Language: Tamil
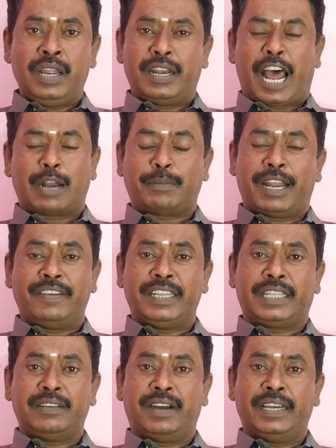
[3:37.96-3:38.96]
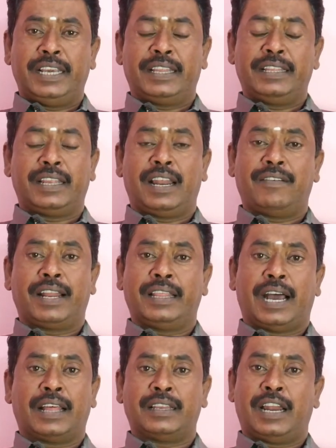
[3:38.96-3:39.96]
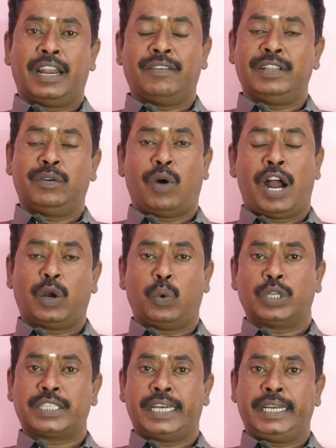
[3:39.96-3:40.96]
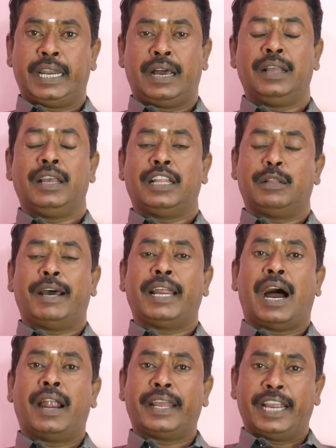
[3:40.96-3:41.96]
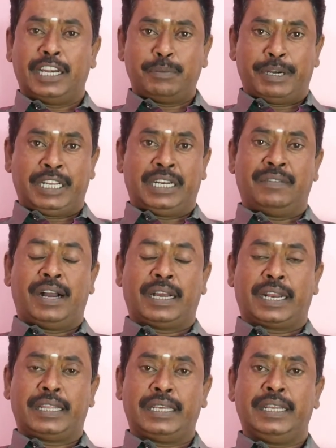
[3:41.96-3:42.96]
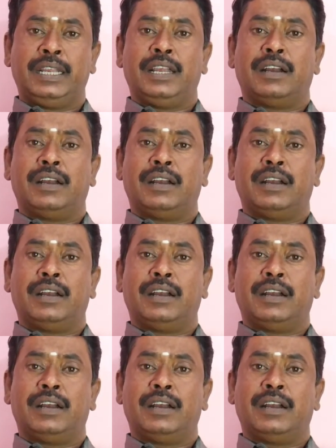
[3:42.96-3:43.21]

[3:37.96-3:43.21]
நார்மலாகவே தீபாவளி அது இதெல்லாம் வருது அதனால வந்து வாங்குவோம் சரிங்களா இந்த மாதிரி ஆடை அணிமணிகள் வாங்குறது